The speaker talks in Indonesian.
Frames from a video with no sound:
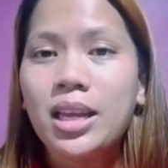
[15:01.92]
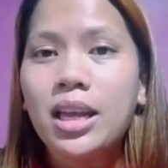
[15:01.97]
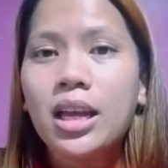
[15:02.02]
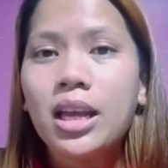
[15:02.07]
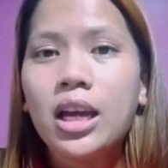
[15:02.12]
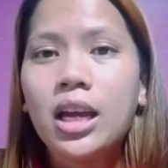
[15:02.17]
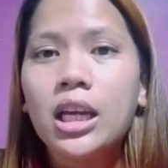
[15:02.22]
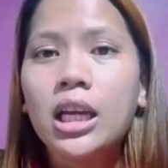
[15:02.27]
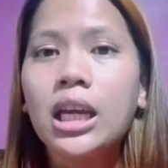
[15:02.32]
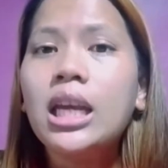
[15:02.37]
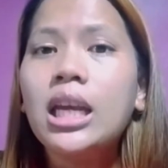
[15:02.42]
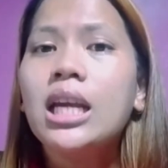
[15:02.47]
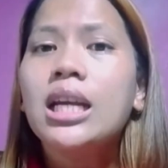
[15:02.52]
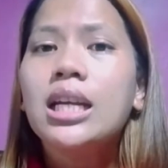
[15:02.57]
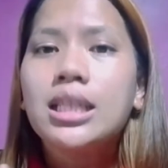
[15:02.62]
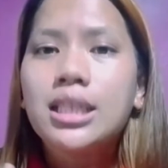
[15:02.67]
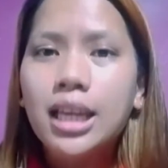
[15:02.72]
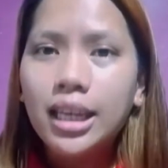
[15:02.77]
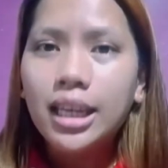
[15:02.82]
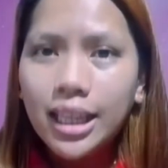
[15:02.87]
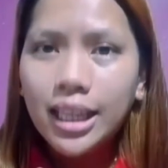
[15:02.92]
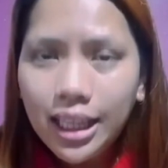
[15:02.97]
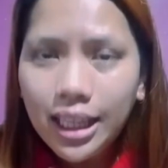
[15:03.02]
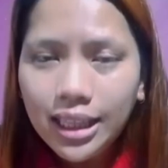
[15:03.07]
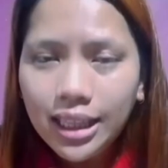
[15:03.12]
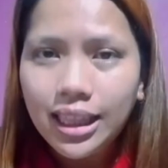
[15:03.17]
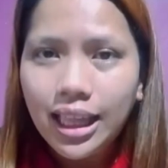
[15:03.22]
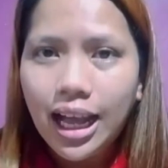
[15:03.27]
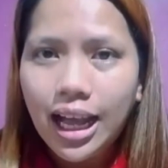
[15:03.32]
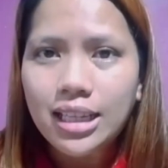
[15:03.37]
Oke. Okay? Jadi
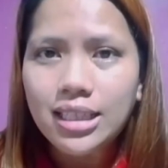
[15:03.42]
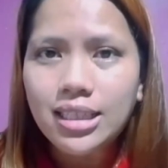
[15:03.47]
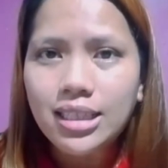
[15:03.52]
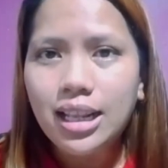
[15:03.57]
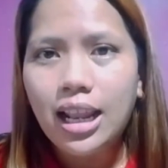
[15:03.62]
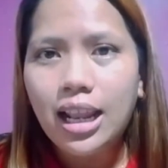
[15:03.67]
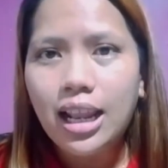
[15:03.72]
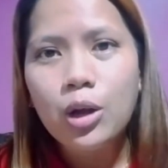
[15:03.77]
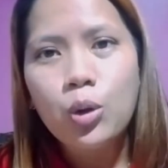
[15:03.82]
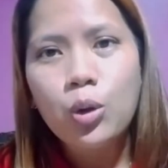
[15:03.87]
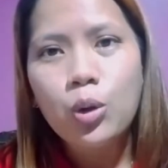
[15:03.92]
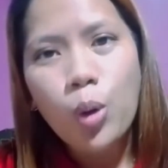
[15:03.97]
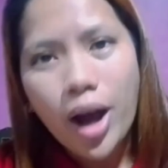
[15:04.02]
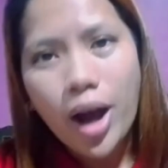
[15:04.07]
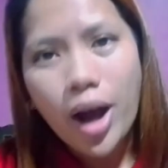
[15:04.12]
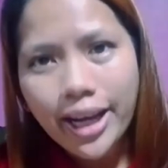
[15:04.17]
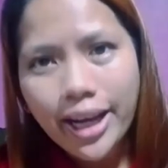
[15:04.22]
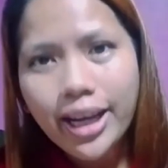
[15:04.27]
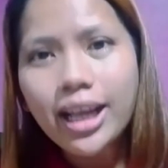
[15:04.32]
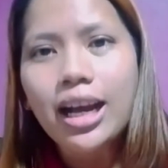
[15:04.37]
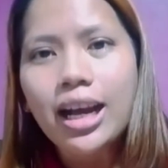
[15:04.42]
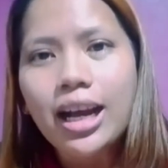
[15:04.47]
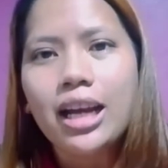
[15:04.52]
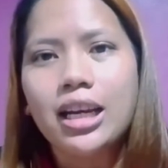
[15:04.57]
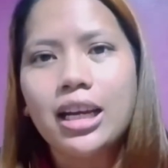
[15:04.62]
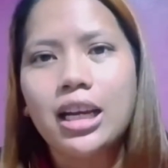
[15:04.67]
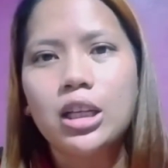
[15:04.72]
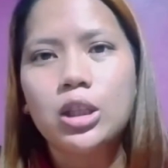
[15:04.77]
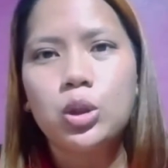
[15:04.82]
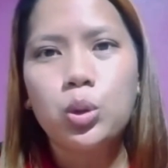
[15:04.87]
kita selaku
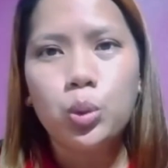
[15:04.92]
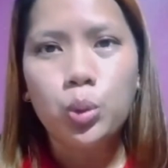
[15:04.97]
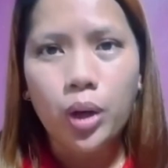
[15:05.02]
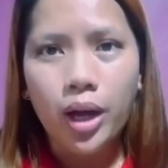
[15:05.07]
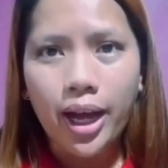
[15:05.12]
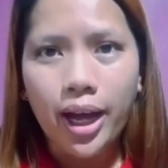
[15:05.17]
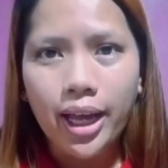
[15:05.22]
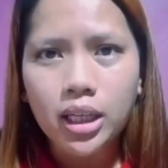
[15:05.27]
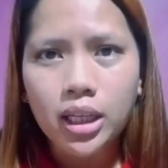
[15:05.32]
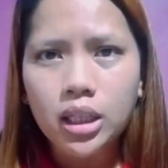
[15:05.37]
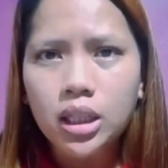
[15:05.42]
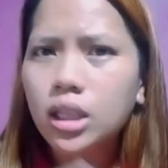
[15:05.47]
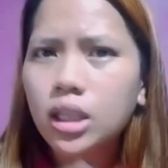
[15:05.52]
anak-anak Tuhan,